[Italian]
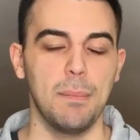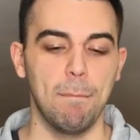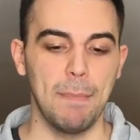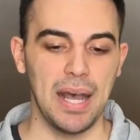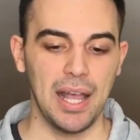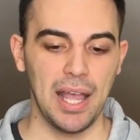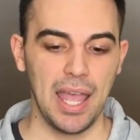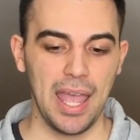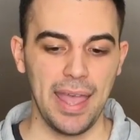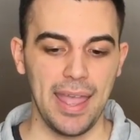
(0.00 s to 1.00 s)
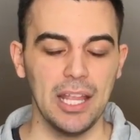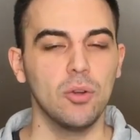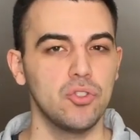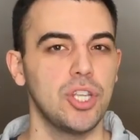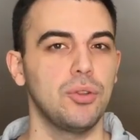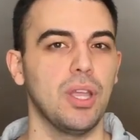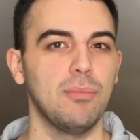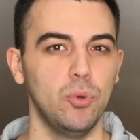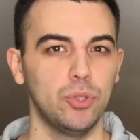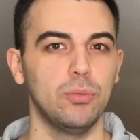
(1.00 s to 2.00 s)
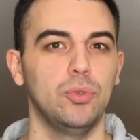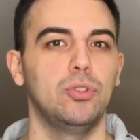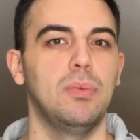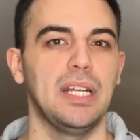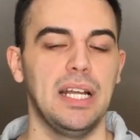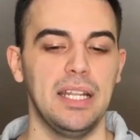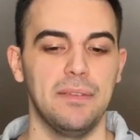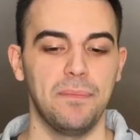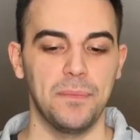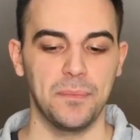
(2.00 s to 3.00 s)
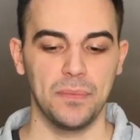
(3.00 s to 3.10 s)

ma è il concetto che è molto molto banale.